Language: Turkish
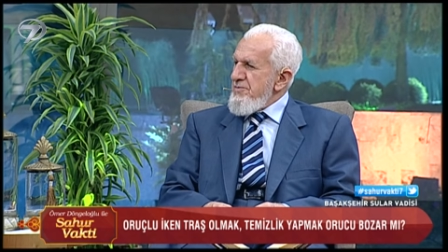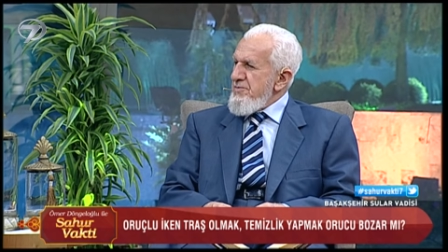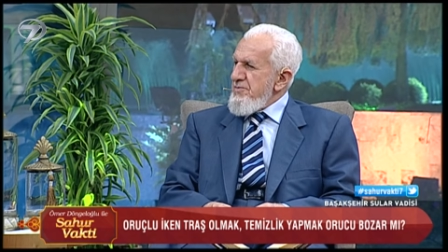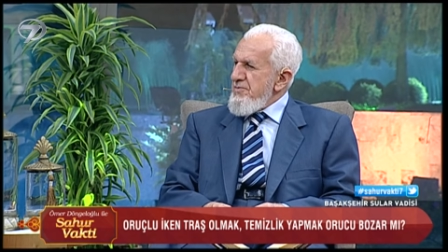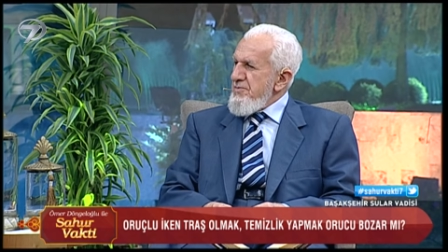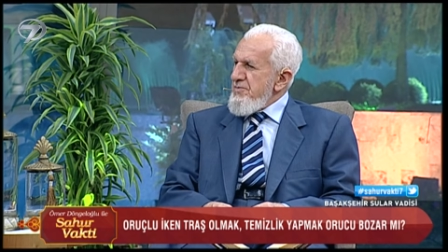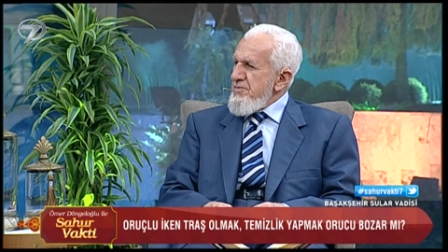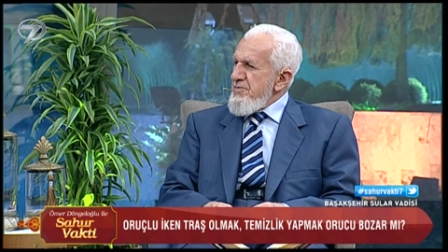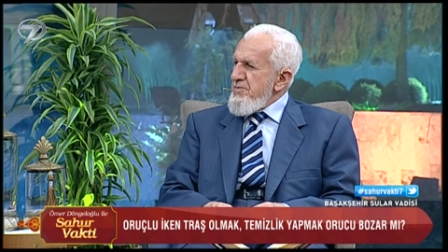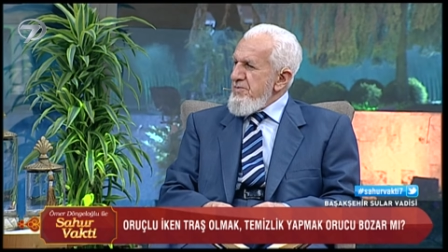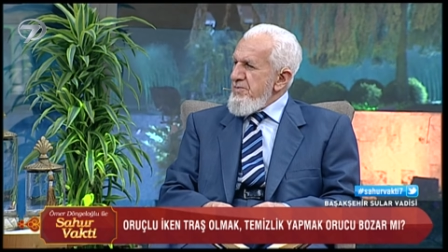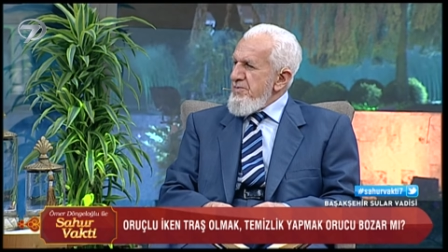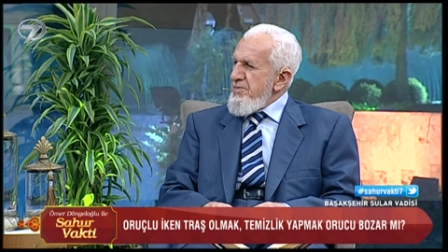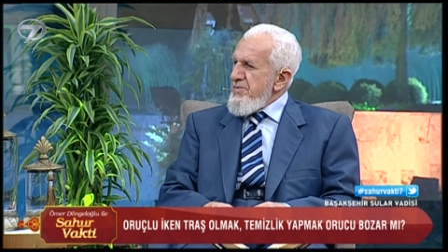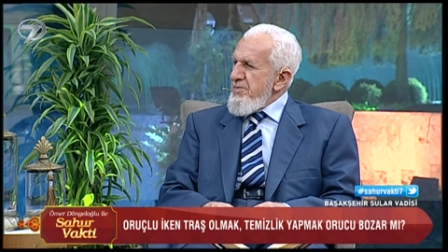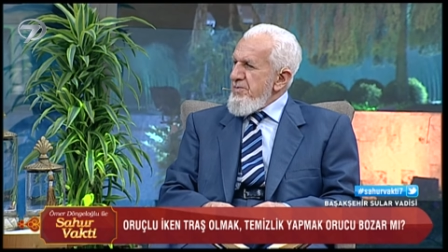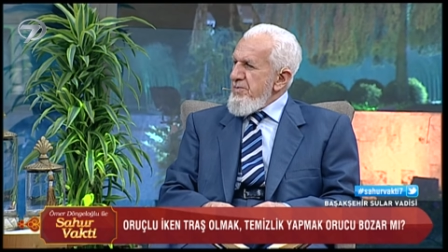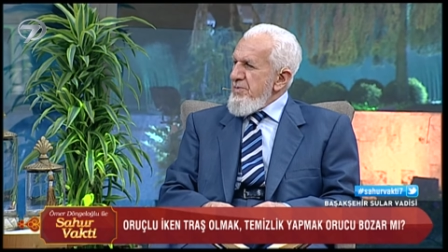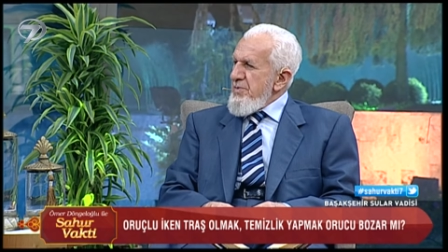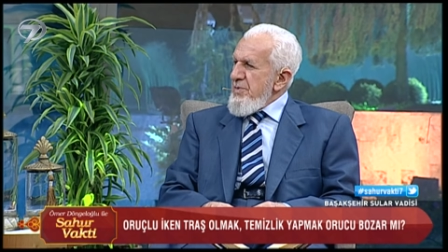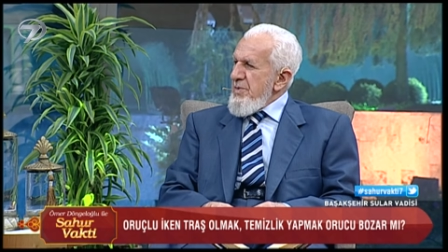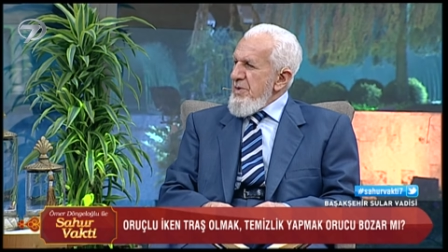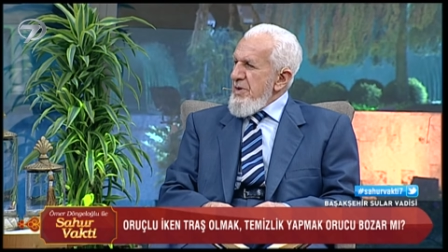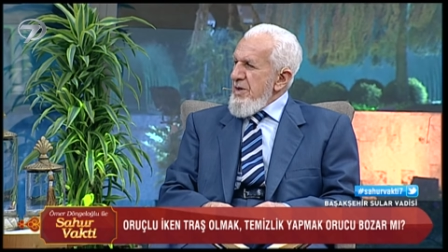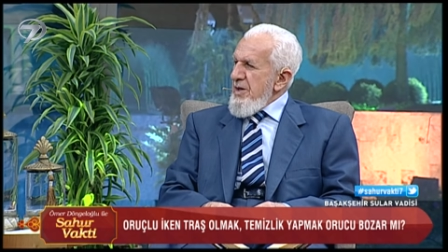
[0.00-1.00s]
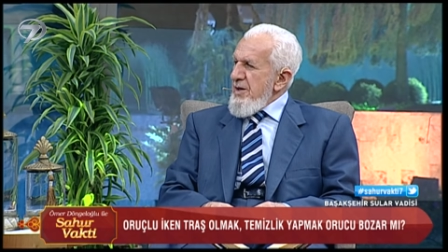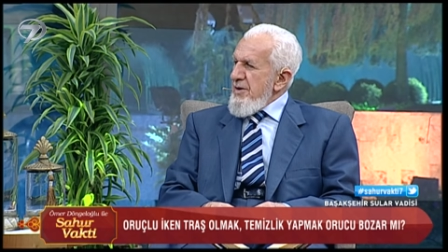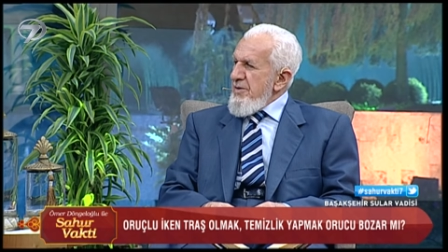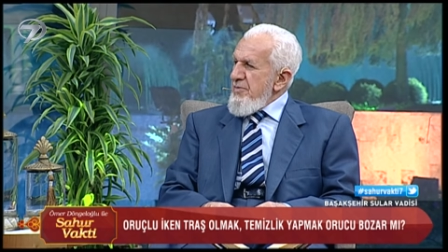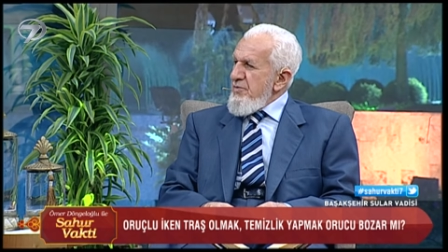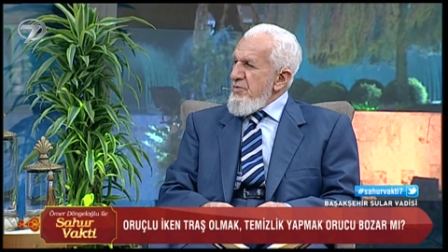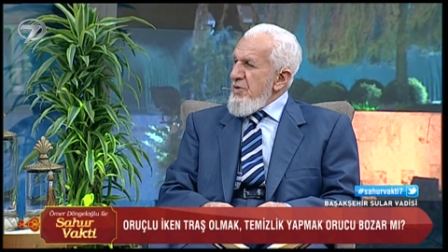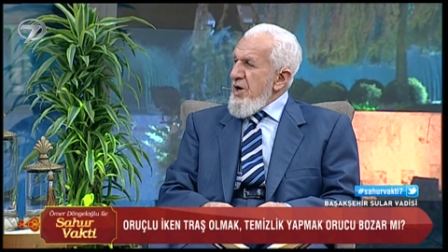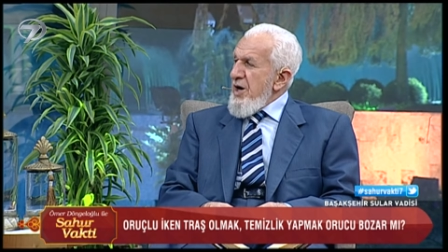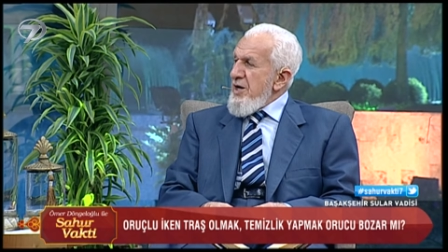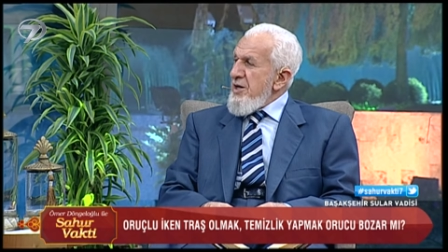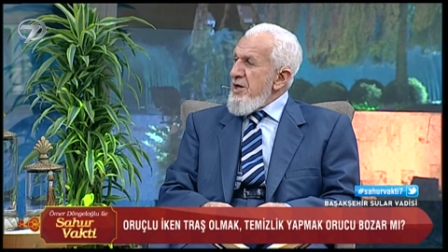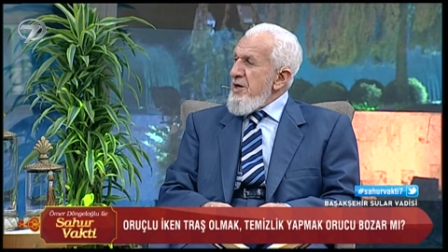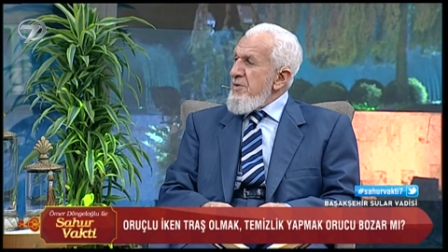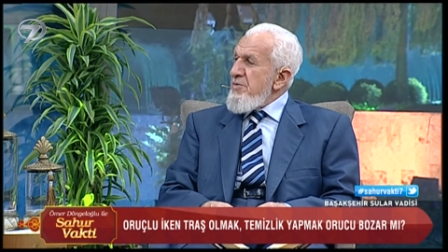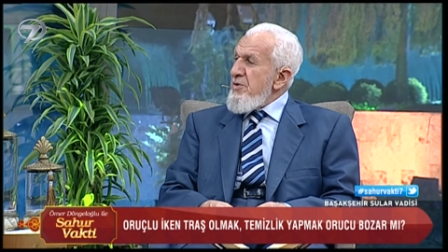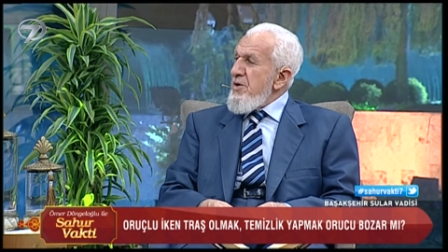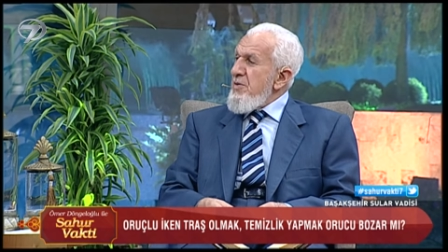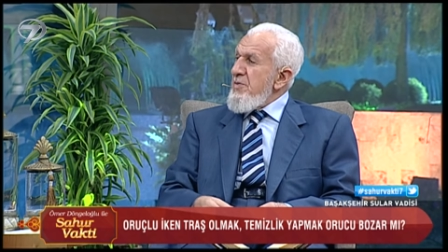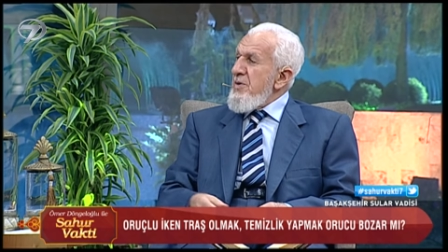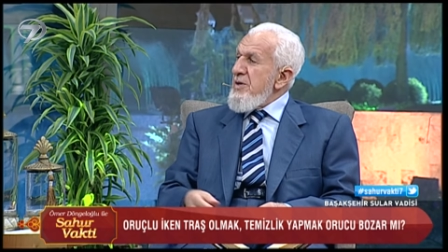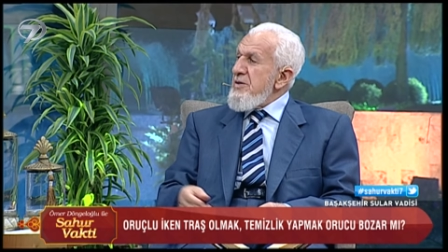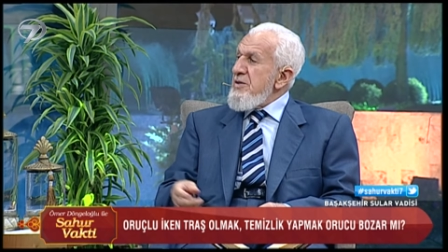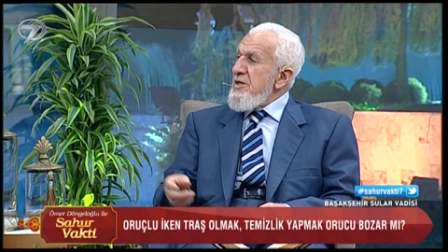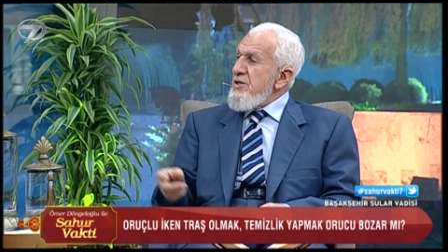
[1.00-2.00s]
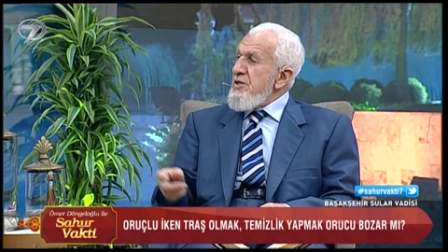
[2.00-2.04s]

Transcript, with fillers: Ee, ana şey baba var da ama.